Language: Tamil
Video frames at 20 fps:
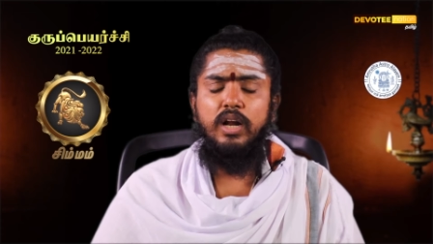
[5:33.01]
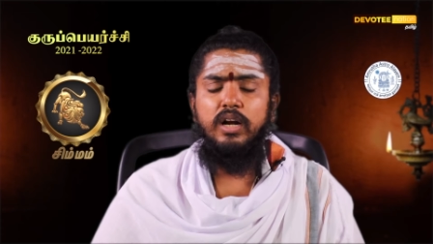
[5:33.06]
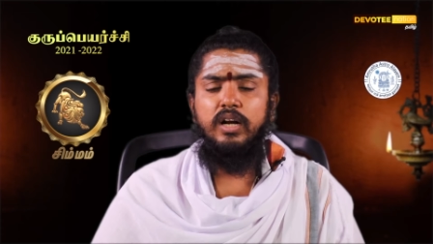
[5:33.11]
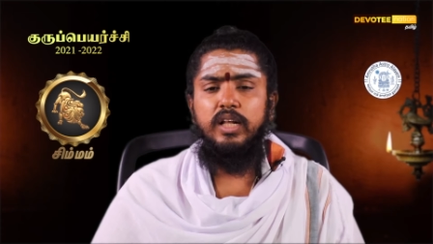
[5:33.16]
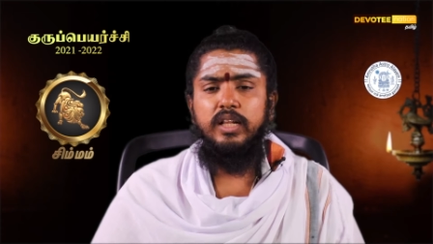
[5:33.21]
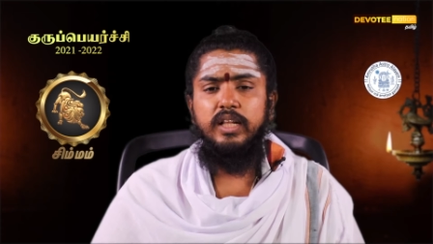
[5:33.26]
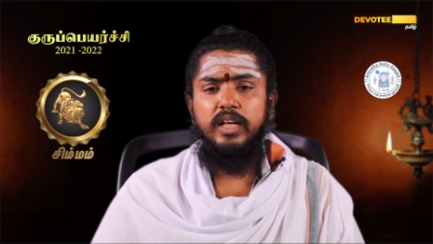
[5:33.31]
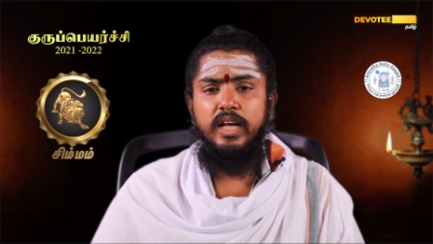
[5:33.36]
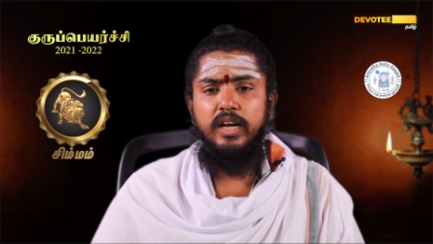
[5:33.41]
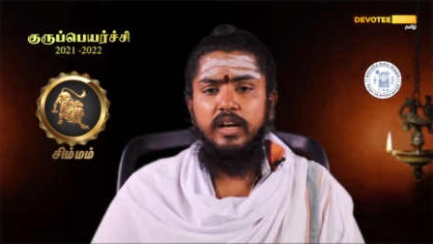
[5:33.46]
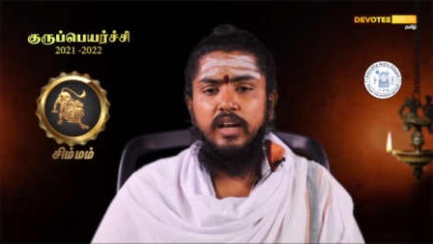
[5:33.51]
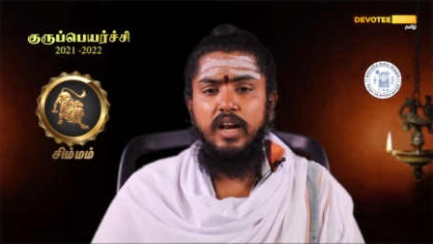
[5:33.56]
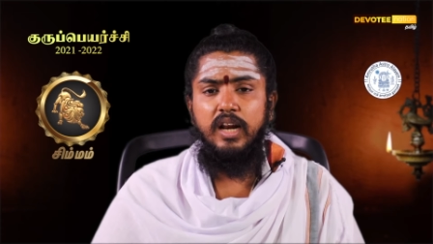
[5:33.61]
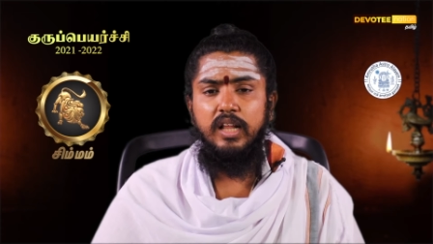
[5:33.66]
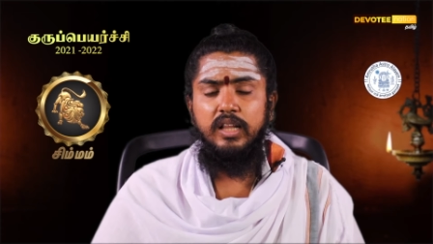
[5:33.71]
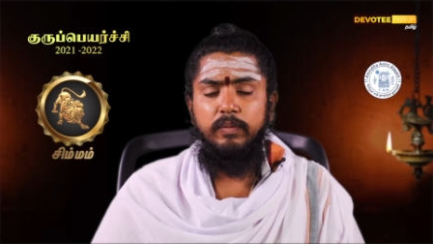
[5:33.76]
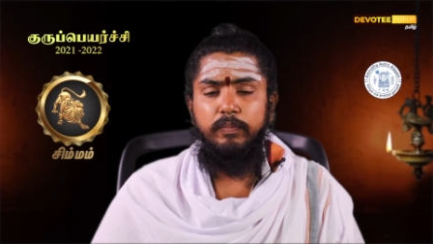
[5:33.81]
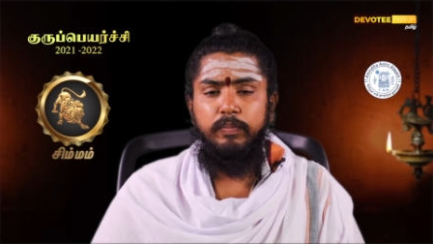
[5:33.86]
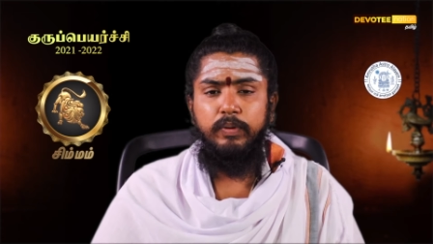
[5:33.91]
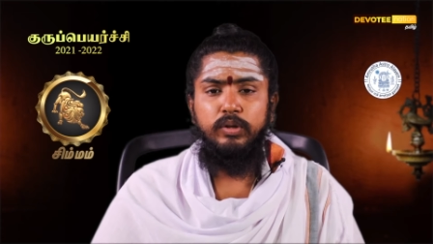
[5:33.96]
நல்லது
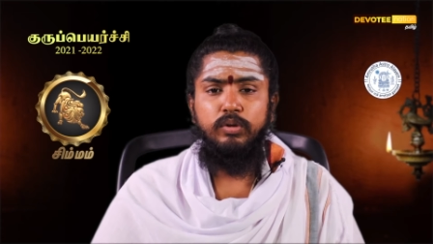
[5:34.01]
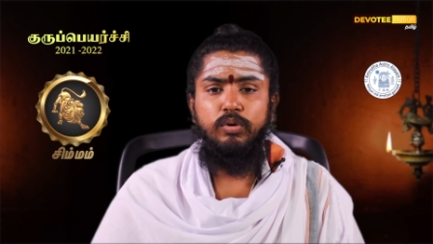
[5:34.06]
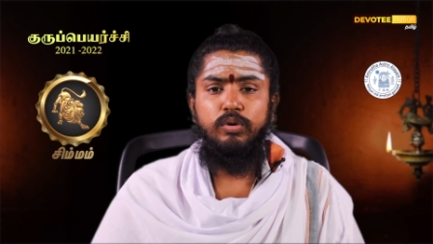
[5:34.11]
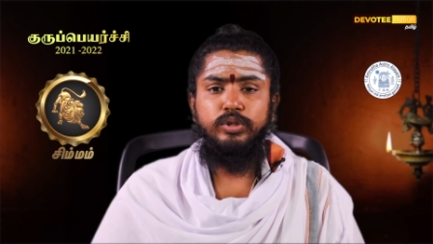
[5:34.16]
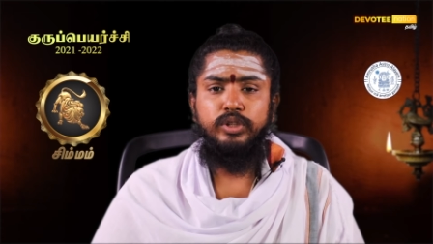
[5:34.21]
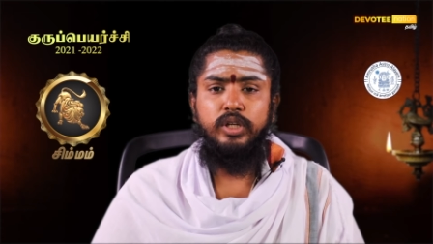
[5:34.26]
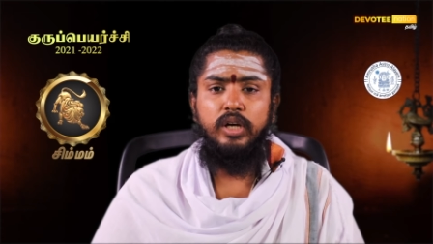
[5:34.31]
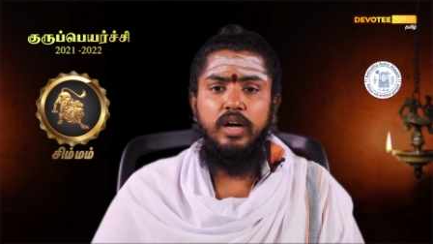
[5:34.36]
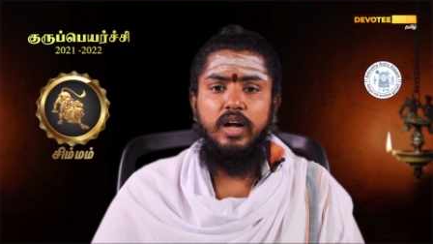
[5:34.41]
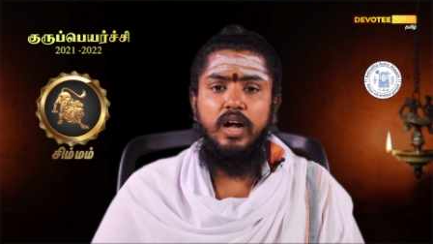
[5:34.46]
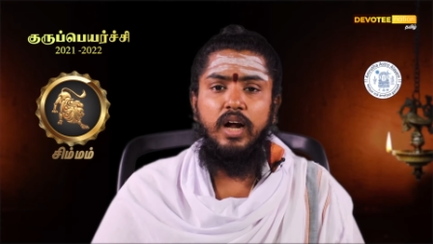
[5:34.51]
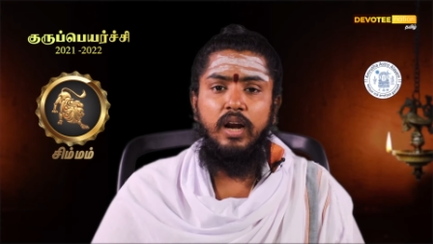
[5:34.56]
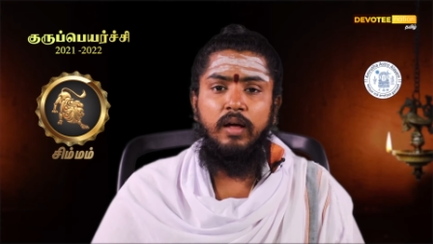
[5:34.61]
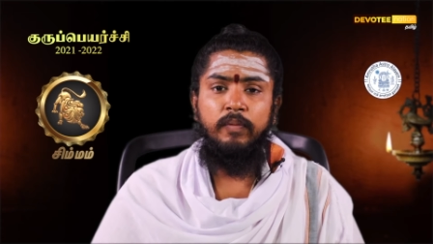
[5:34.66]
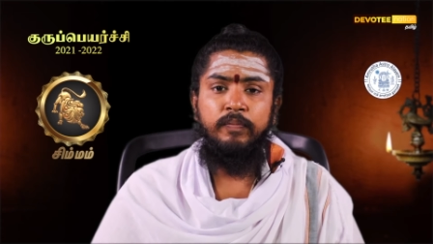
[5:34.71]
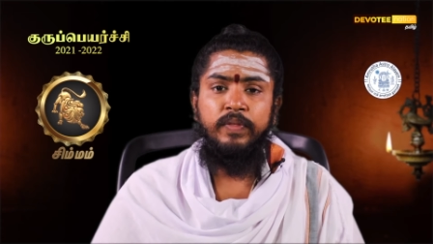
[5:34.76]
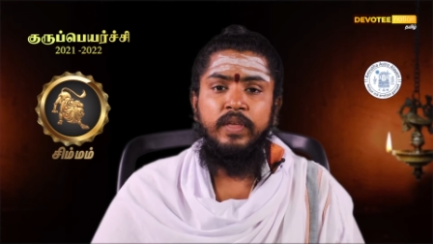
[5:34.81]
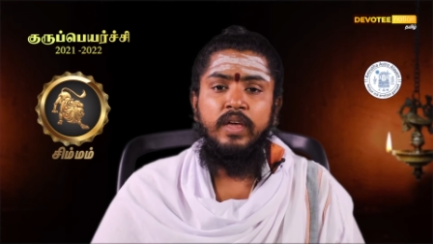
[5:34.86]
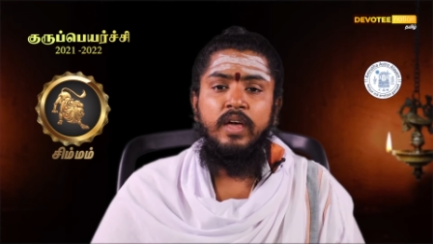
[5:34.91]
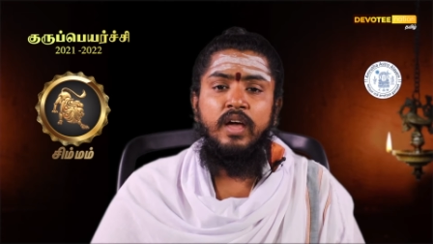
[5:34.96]
என்றால் அந்த பிரதோஷ
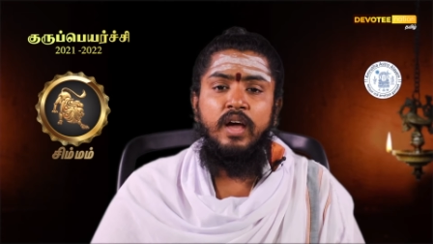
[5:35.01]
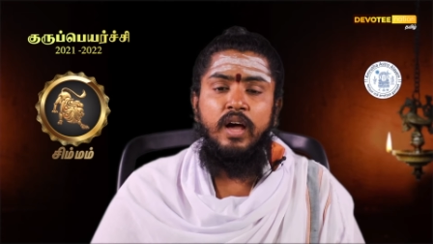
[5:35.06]
காலம்